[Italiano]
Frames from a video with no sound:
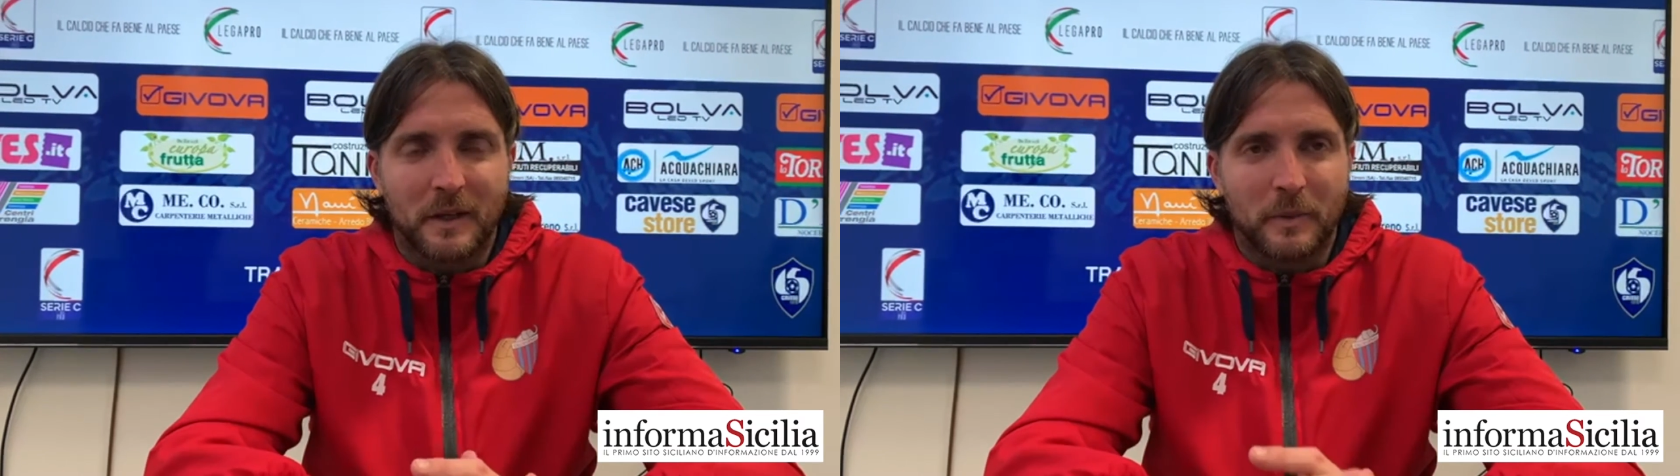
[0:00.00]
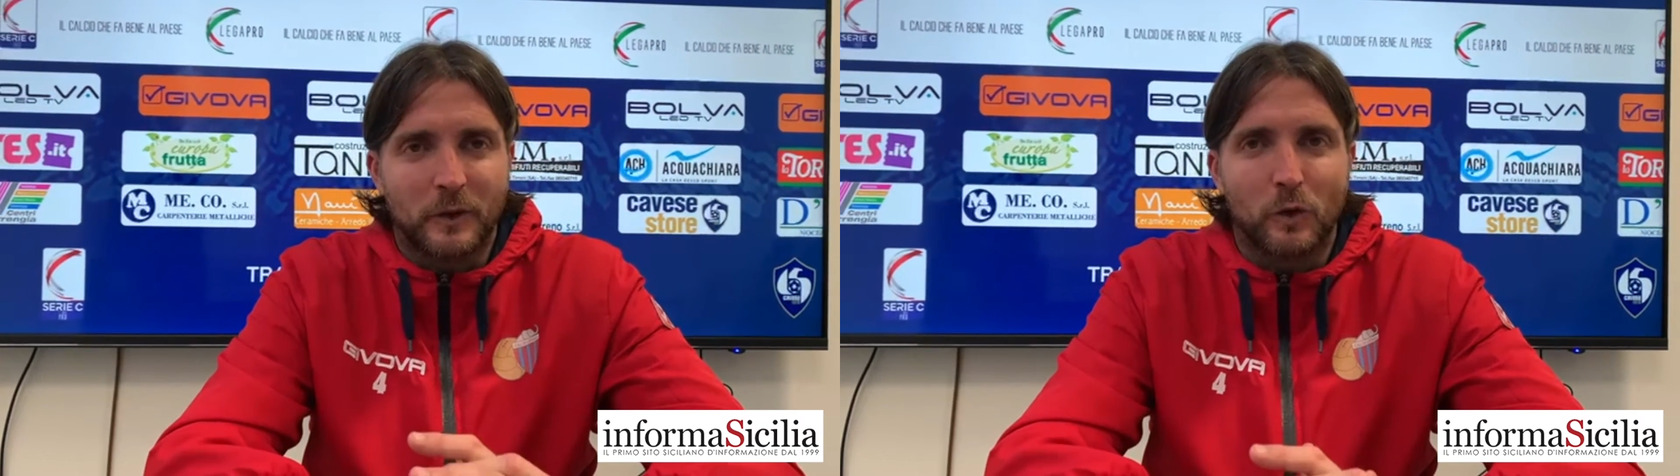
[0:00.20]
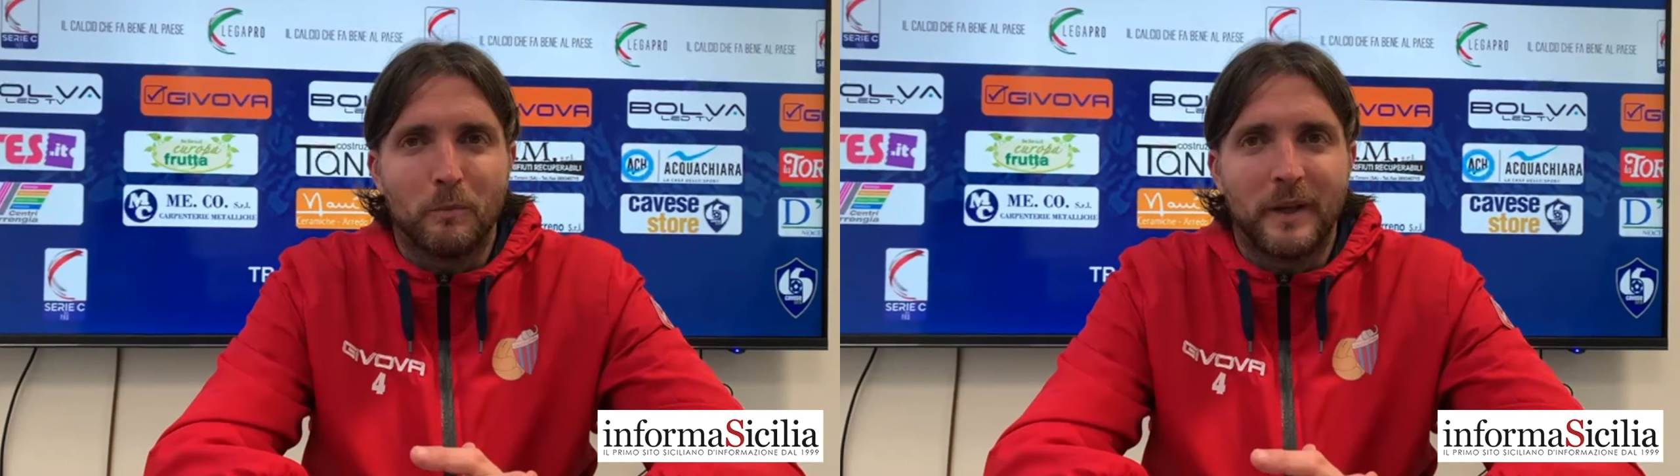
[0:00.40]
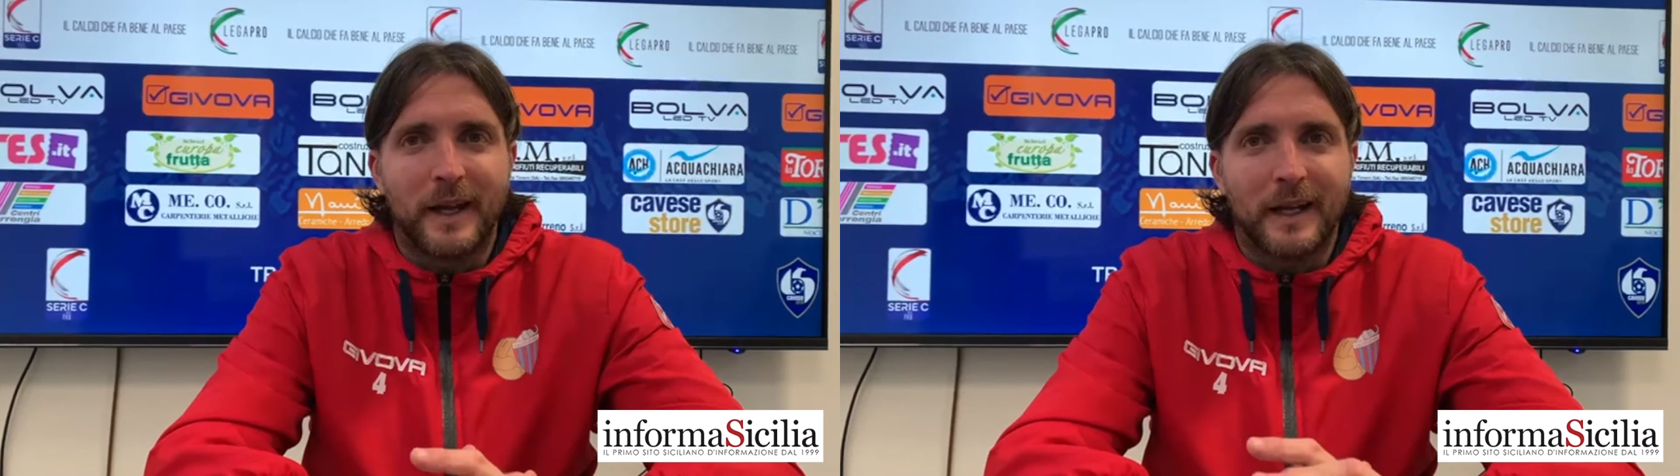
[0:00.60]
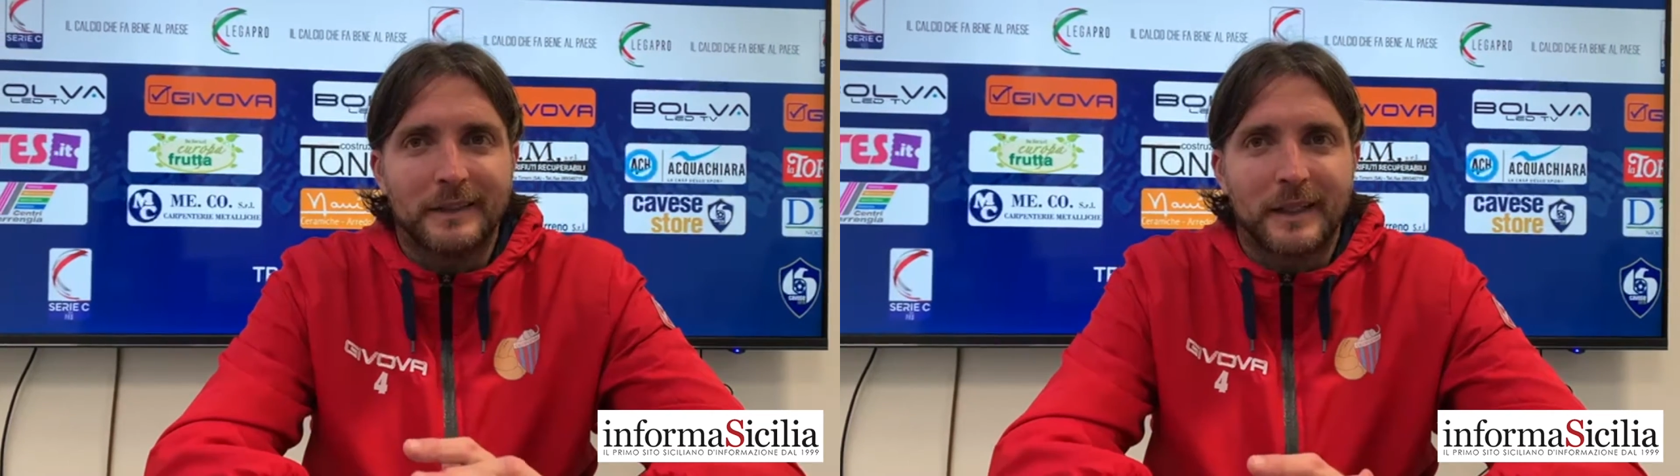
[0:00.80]
ripeto,
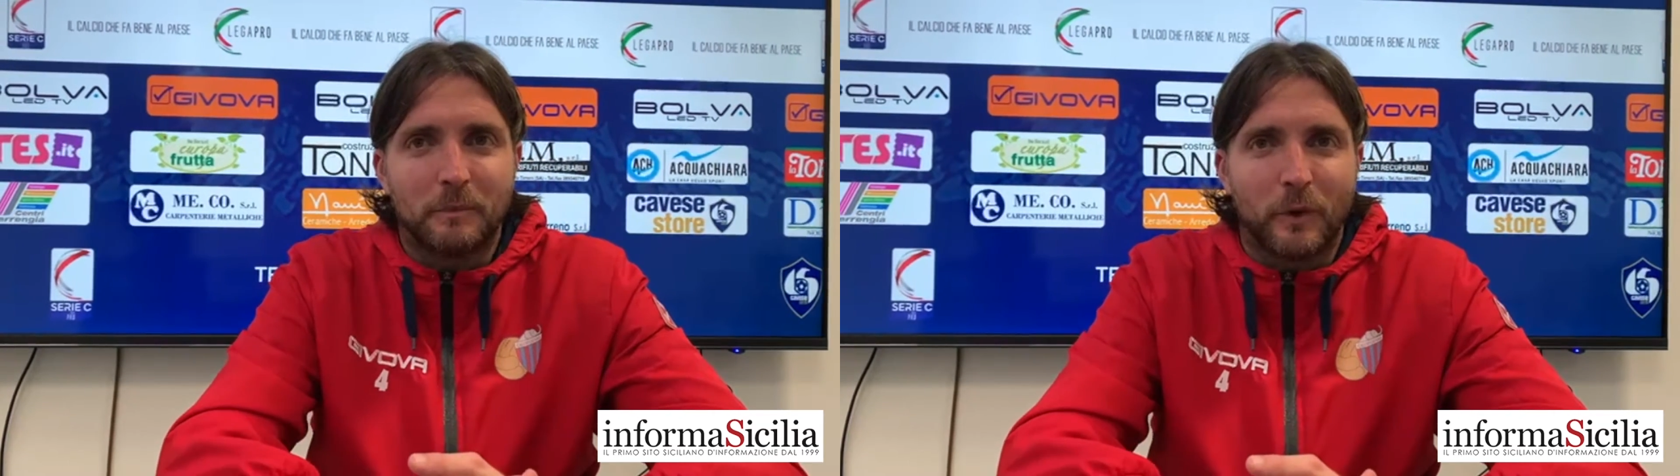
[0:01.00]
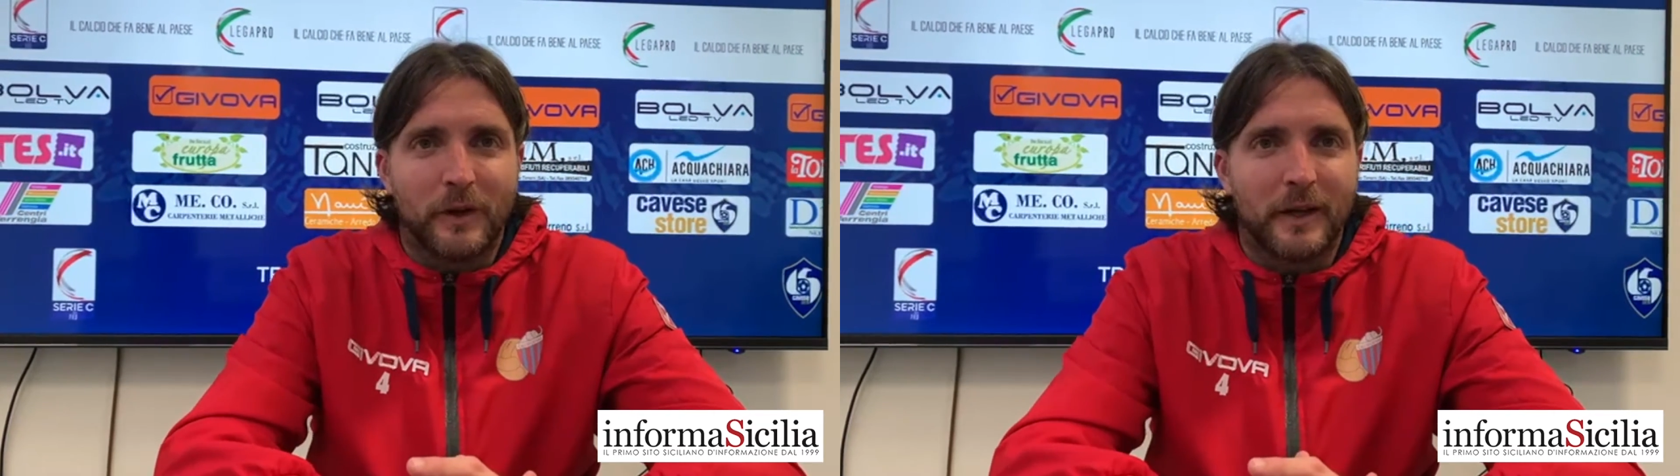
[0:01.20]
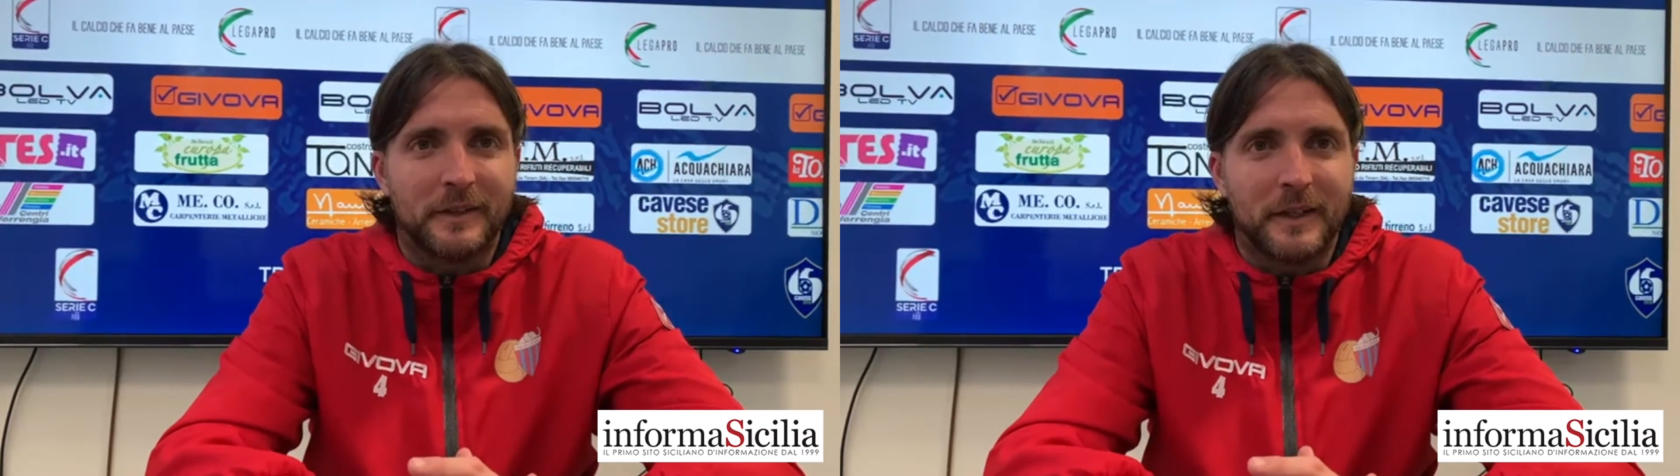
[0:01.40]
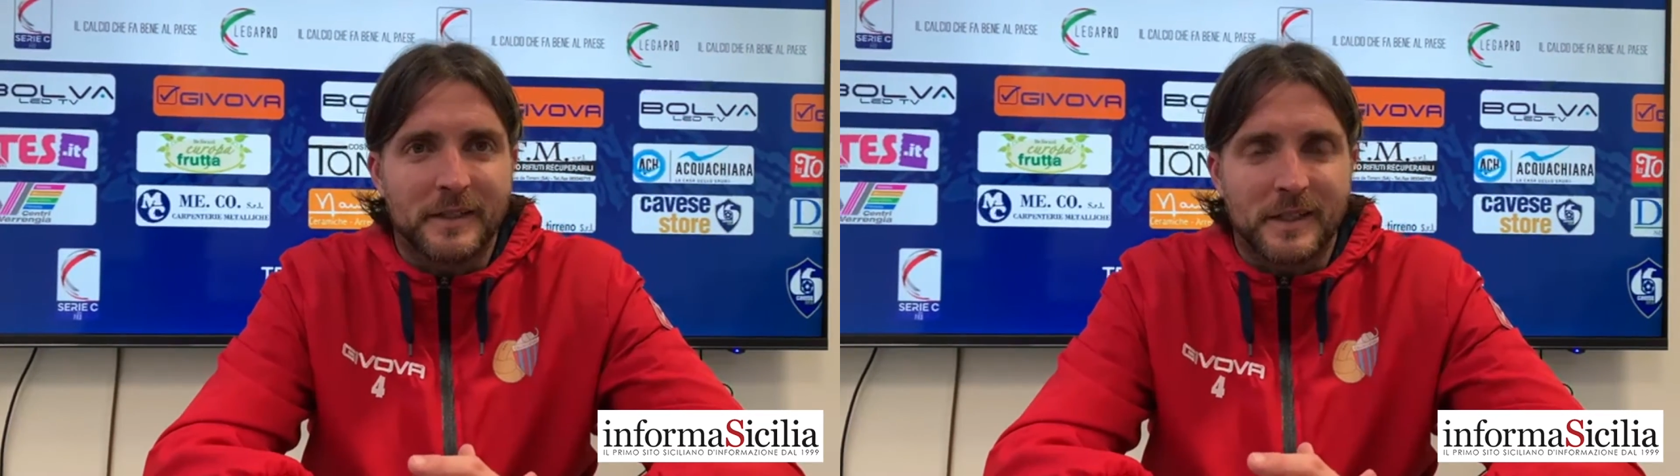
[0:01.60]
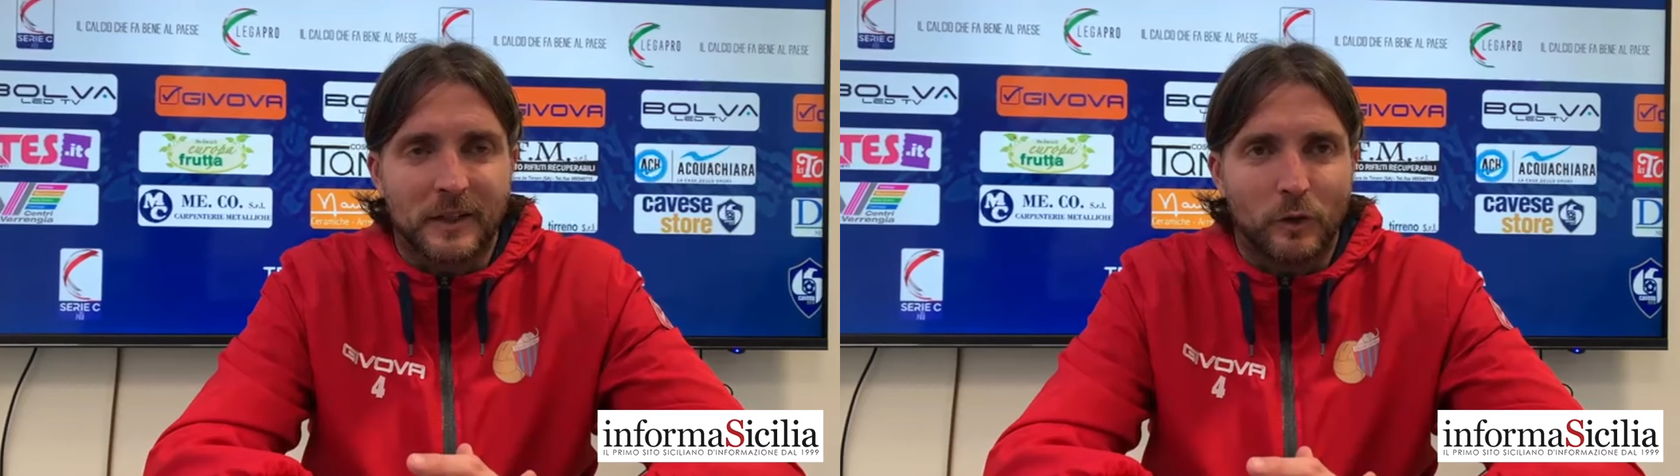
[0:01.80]
complicata e poi ha
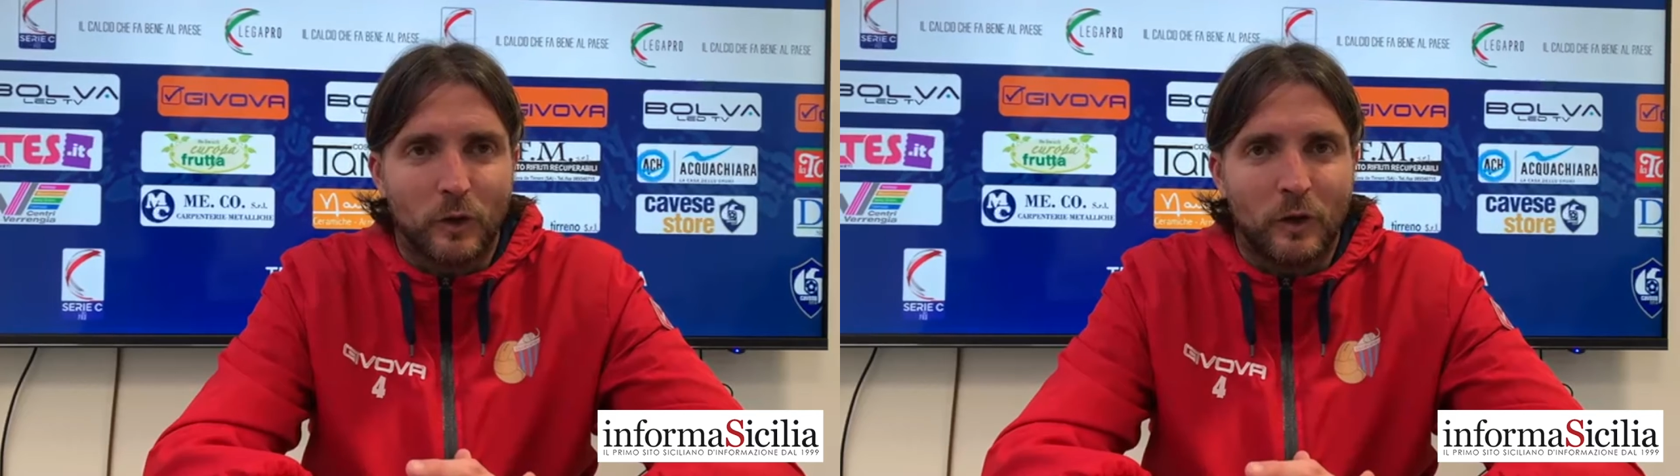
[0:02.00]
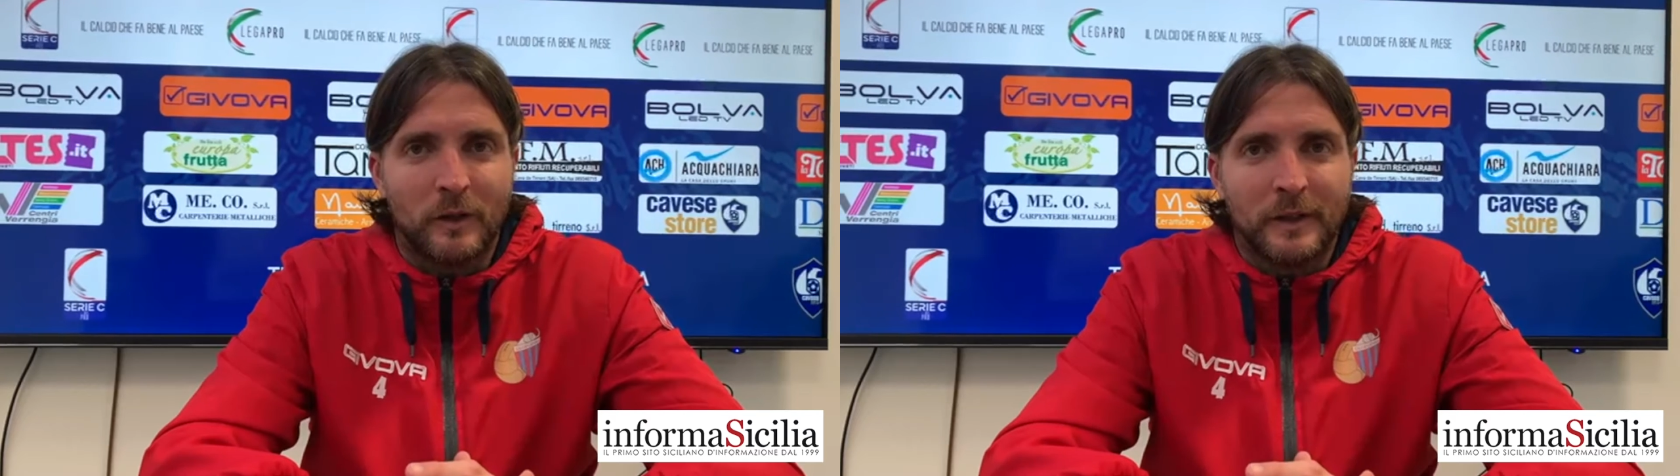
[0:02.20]
indirizzato,